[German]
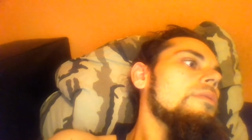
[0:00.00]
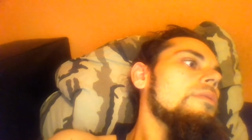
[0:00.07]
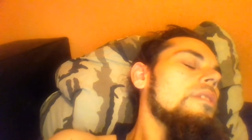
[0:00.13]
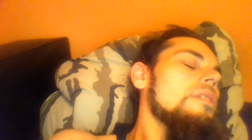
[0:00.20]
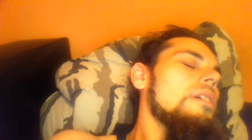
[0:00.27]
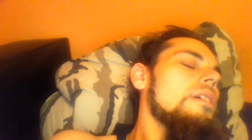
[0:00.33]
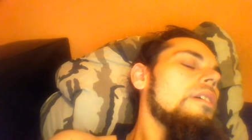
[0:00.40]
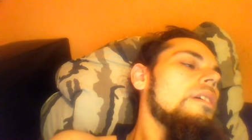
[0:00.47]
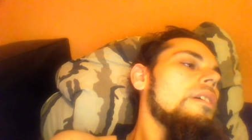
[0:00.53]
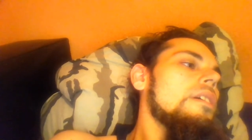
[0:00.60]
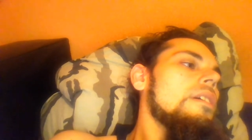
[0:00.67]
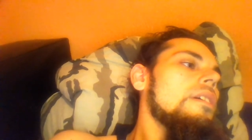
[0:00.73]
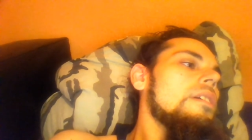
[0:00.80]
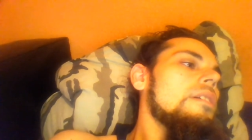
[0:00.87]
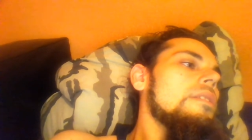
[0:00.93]
dass
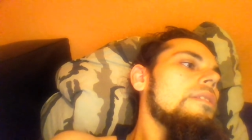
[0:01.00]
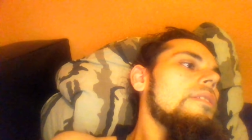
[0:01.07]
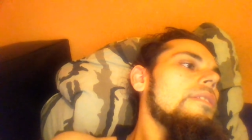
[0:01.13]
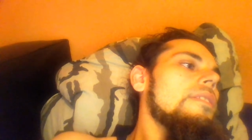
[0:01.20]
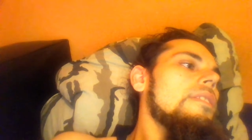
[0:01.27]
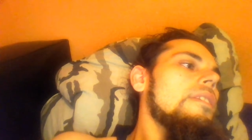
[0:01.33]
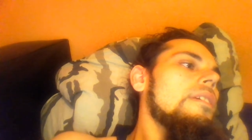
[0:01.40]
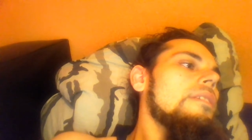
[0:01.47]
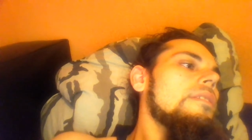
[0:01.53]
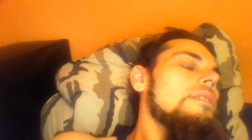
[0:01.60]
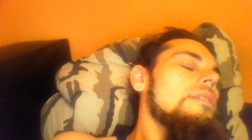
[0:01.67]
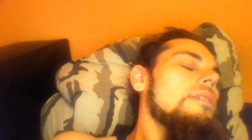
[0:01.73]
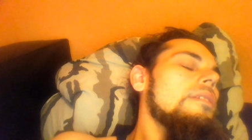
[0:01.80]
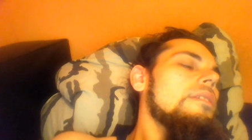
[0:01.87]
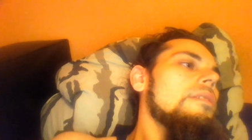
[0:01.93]
ich, ähm,
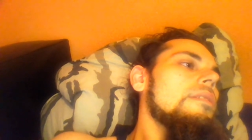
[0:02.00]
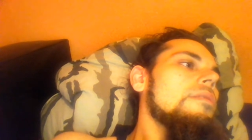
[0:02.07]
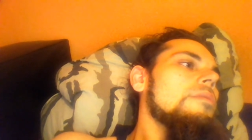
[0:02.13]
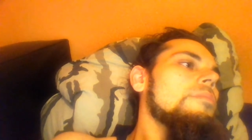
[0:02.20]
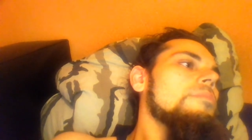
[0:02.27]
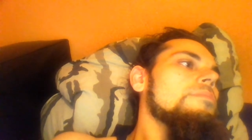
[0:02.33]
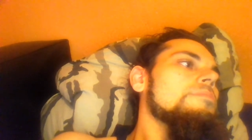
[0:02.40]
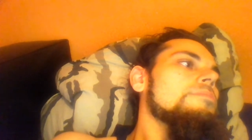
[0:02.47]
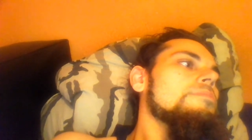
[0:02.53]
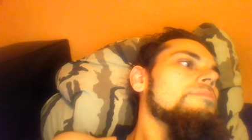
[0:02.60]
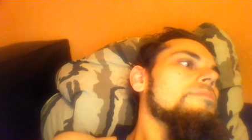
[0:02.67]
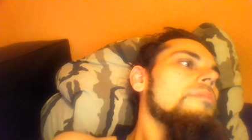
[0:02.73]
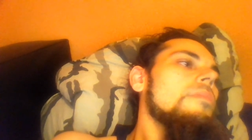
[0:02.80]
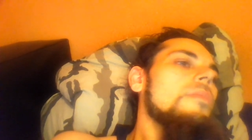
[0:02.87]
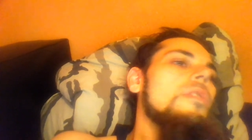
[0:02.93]
ich wollte mal
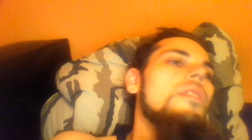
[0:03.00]
versuchen,